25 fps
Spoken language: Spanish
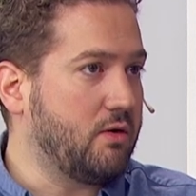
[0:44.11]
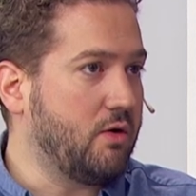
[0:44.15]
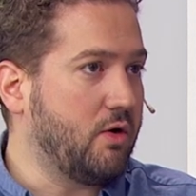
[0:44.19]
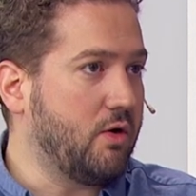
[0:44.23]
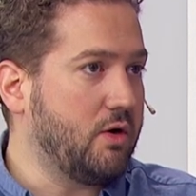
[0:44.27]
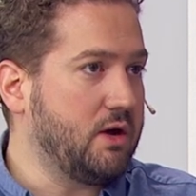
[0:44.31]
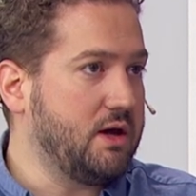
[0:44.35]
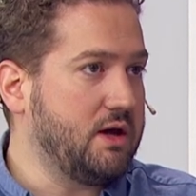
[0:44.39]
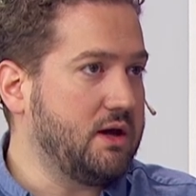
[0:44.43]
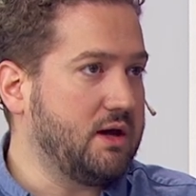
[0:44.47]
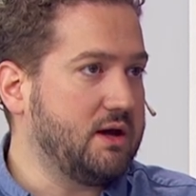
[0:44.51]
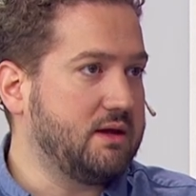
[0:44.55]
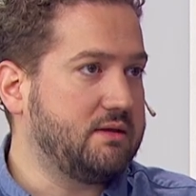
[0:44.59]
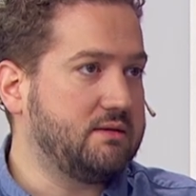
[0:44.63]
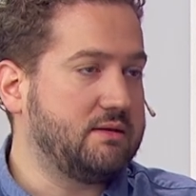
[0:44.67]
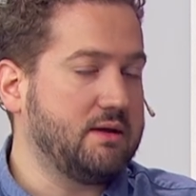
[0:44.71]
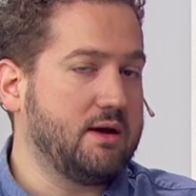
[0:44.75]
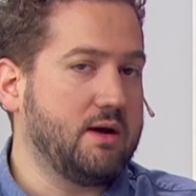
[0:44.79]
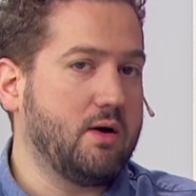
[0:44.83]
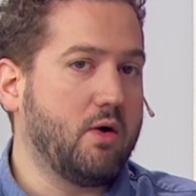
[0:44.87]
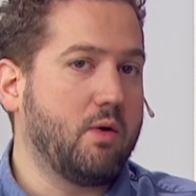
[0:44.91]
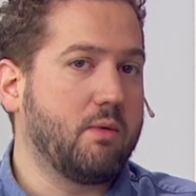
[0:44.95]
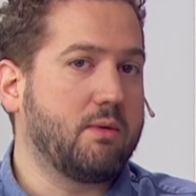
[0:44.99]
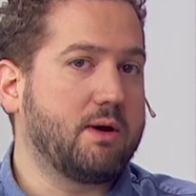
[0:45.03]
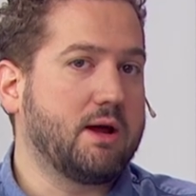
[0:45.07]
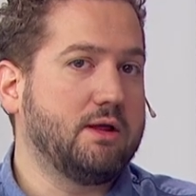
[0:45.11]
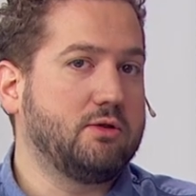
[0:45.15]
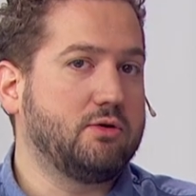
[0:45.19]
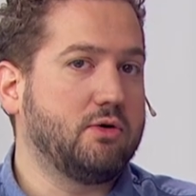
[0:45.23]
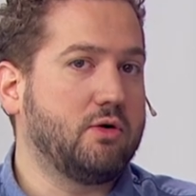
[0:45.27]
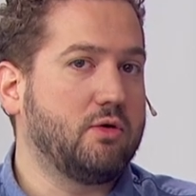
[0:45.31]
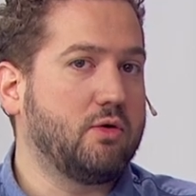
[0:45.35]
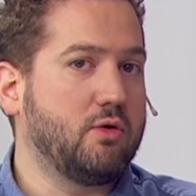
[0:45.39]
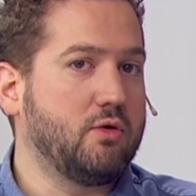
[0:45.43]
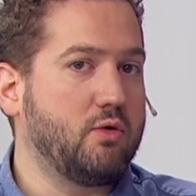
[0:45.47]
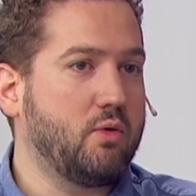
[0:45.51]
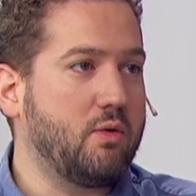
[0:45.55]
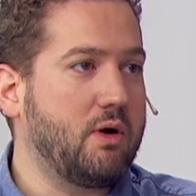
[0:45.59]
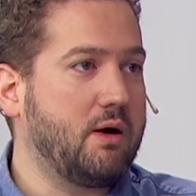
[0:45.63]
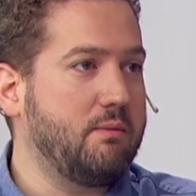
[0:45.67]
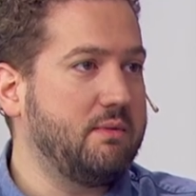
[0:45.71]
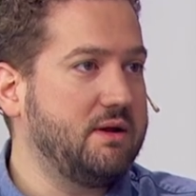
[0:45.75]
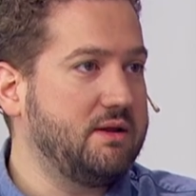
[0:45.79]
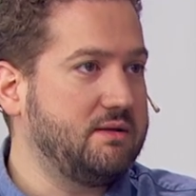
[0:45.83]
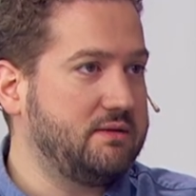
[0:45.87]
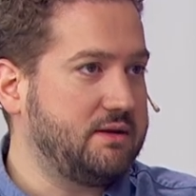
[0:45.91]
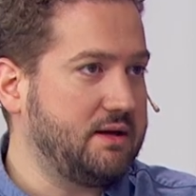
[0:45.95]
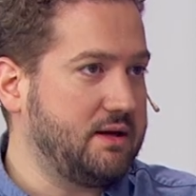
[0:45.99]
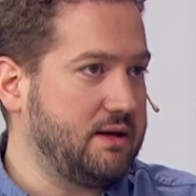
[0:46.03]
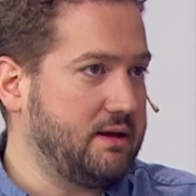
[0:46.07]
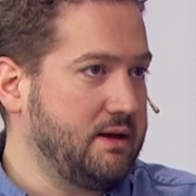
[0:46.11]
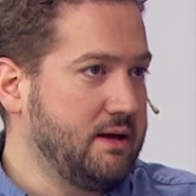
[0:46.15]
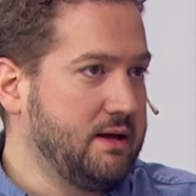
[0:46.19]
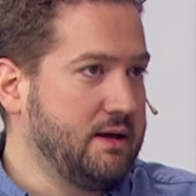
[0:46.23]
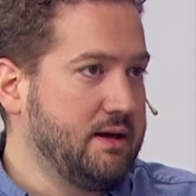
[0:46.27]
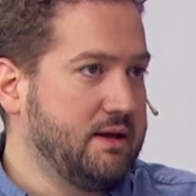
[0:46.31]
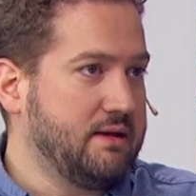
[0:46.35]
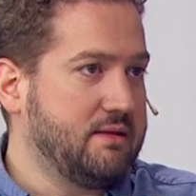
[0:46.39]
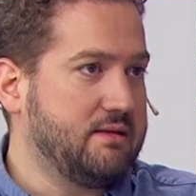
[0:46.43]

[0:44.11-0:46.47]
hoy este objeto nuevamente